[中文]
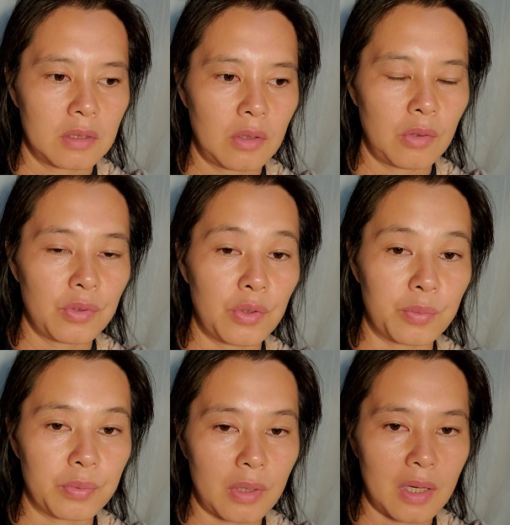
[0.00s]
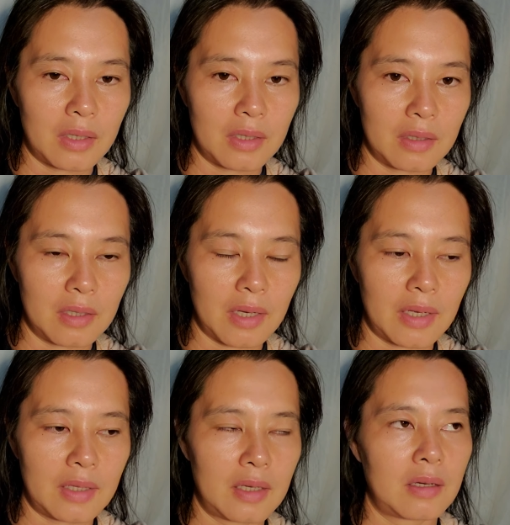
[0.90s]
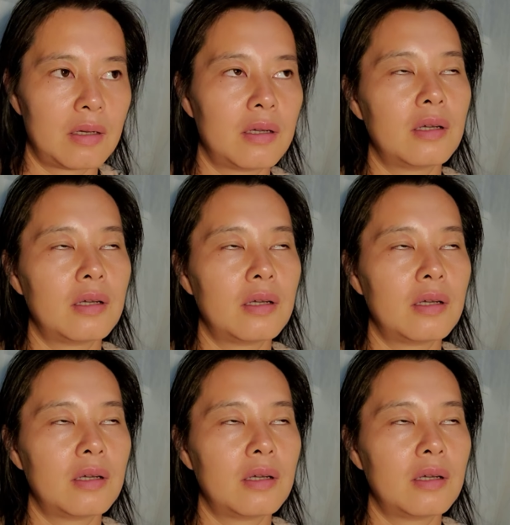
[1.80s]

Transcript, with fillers: 空有不二的一个概念，